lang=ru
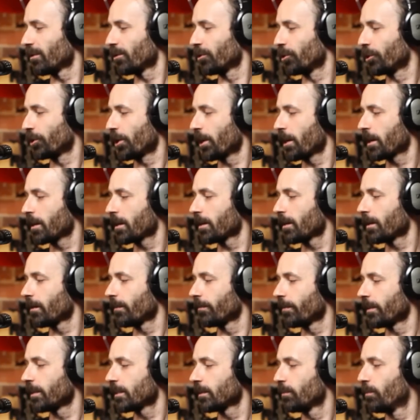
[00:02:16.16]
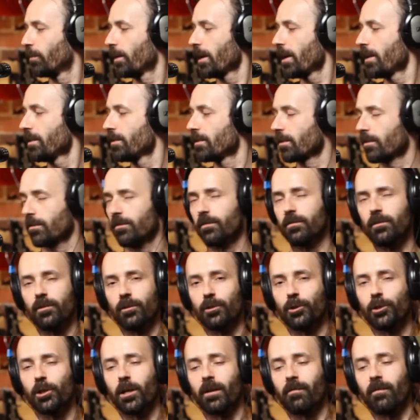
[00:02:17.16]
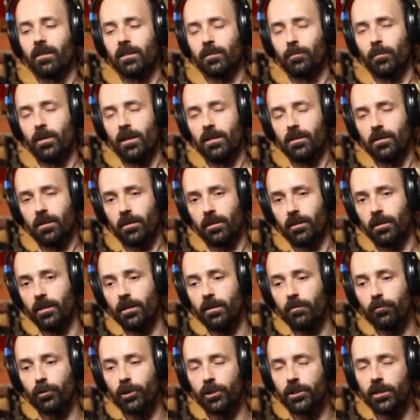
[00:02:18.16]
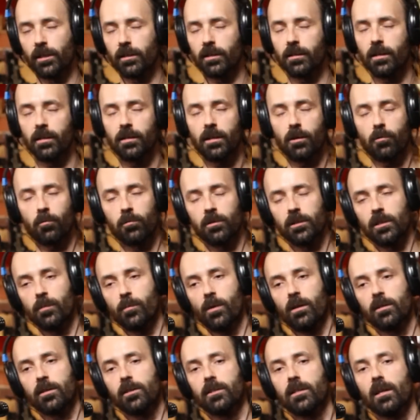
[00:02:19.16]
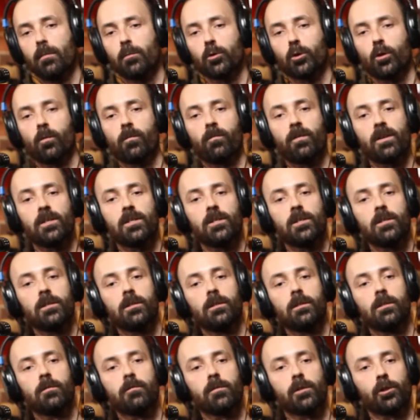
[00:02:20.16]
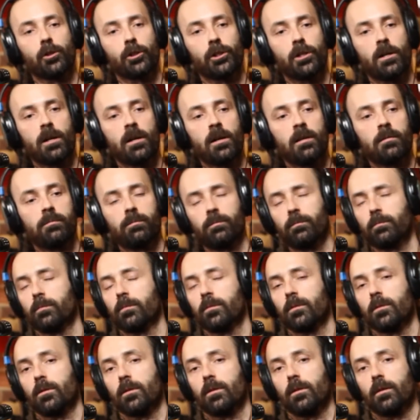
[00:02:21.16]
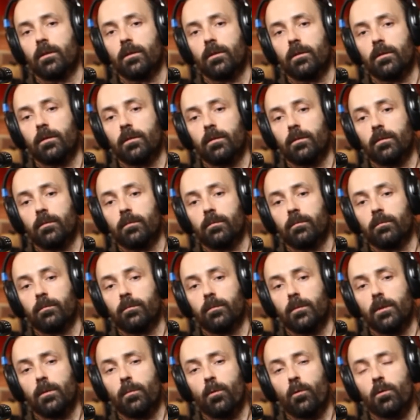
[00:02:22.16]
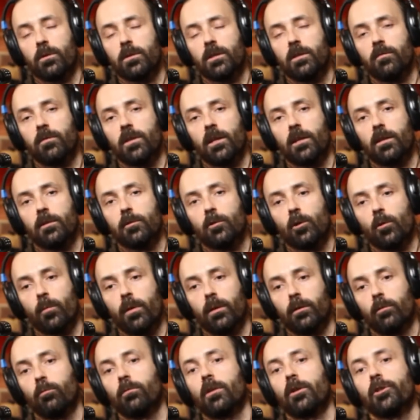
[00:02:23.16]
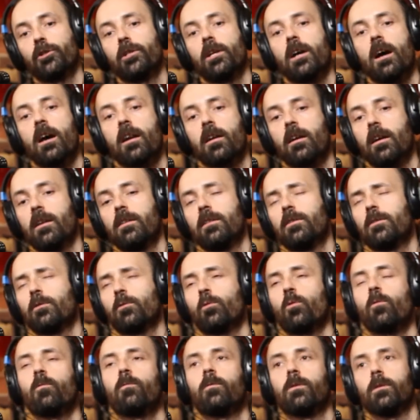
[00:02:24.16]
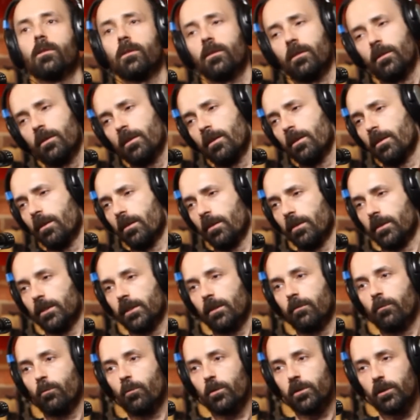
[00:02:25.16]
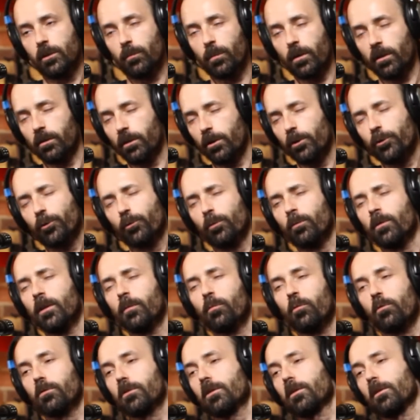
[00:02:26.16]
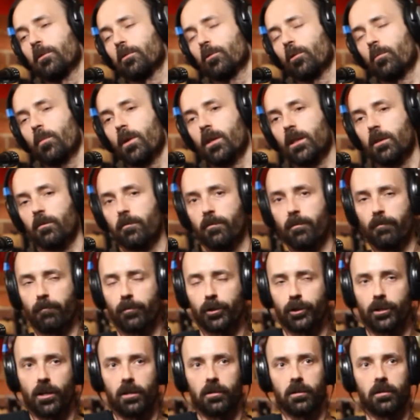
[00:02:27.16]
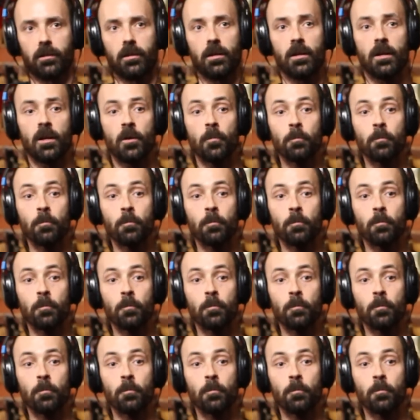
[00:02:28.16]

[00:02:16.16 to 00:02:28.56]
Джек Вестмейнер, Джек Вестмейнер, и в 60-х годах он занимался тем, что возил в США э, японские всякие инструменты. Ну, точнее, организовывал завоз и продажу японских инструментов в Штатах.